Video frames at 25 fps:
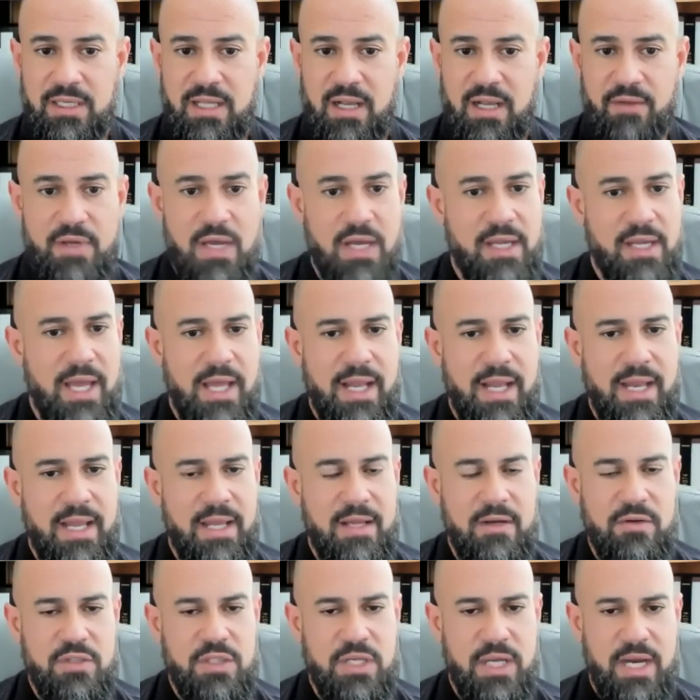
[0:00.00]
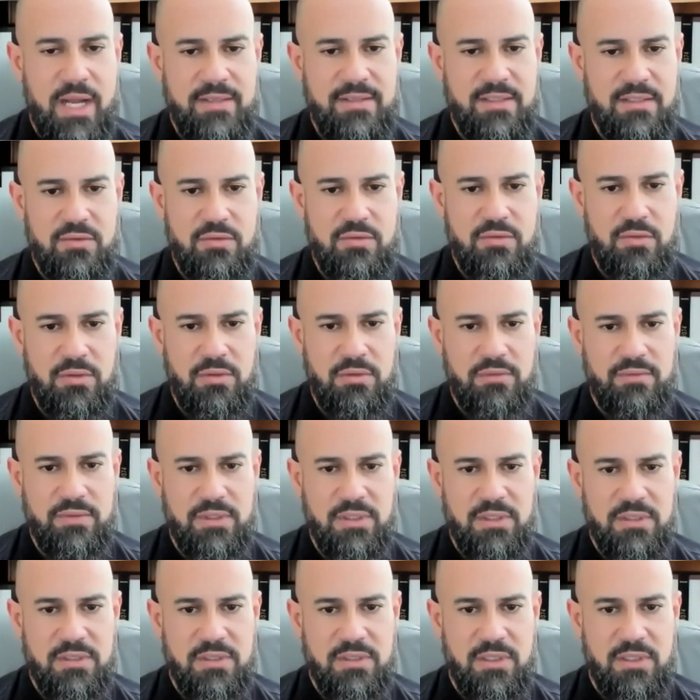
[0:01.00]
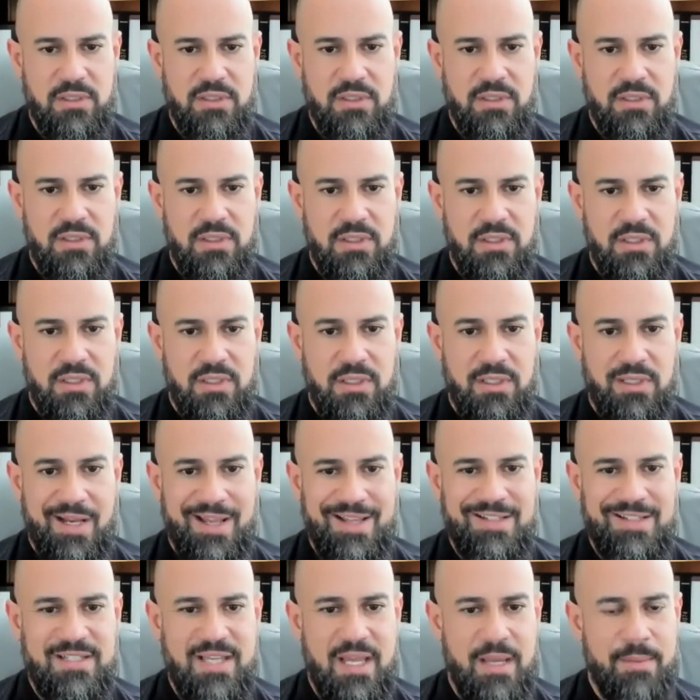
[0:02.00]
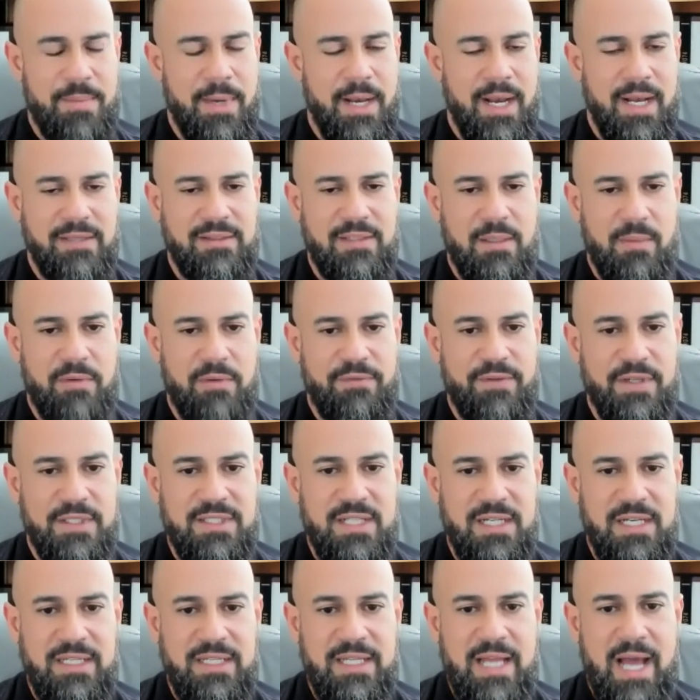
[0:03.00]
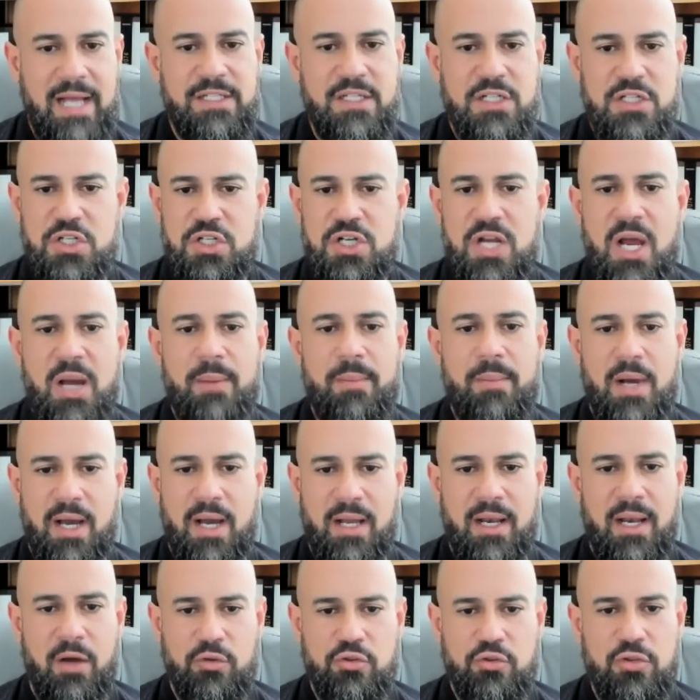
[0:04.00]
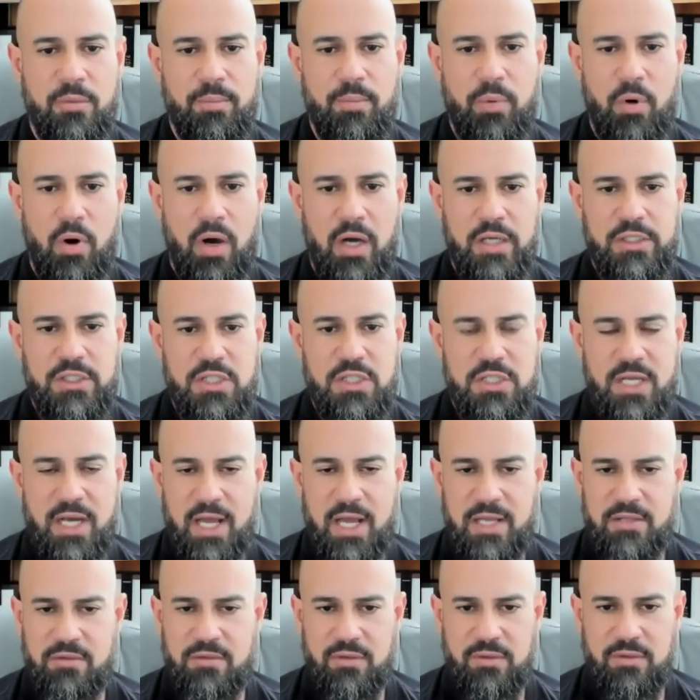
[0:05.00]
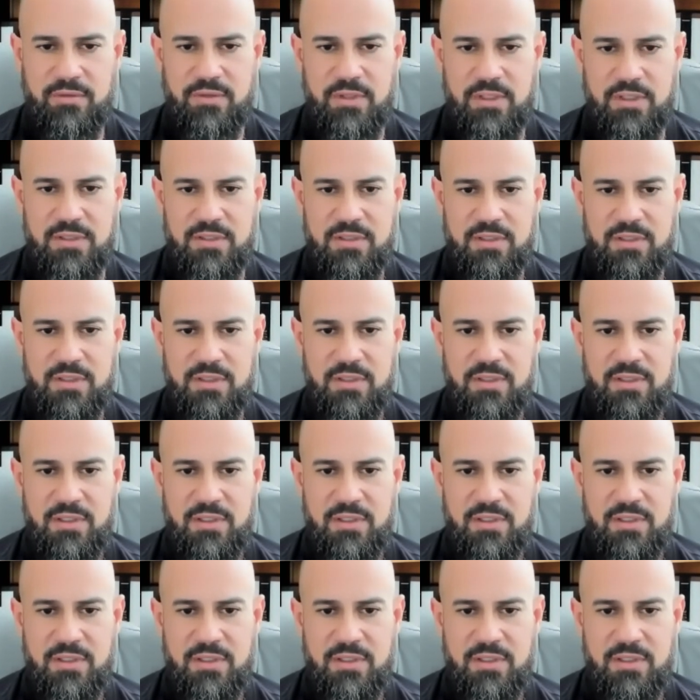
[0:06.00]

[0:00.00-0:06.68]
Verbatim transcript: E ela fica querendo tirar essas dúvidas e nem sempre ela tem uma facilidade de chamar lá o suporte e tirar as dúvidas.